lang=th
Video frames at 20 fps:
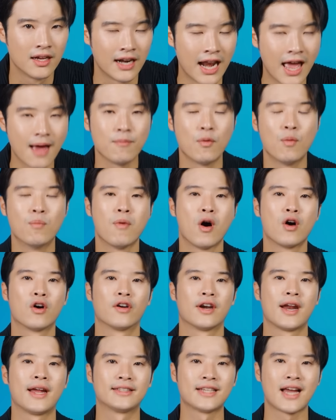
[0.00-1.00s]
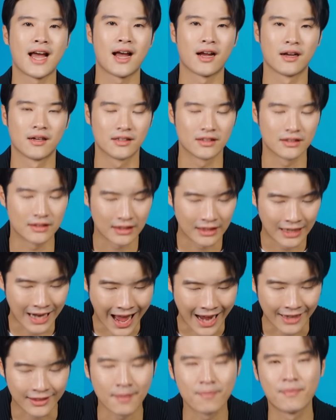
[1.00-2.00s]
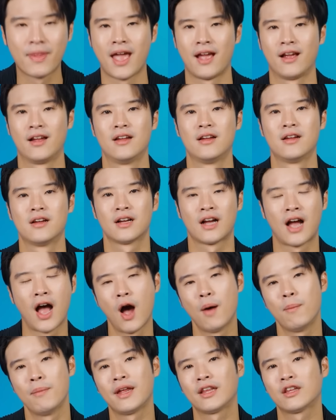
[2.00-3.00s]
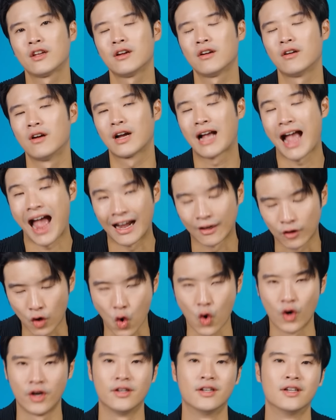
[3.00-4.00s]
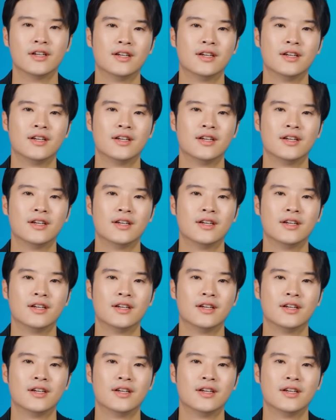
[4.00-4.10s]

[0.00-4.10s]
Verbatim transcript: และมุมมองของนายจ้างหลายตำแหน่งเขาไม่ต้องการคน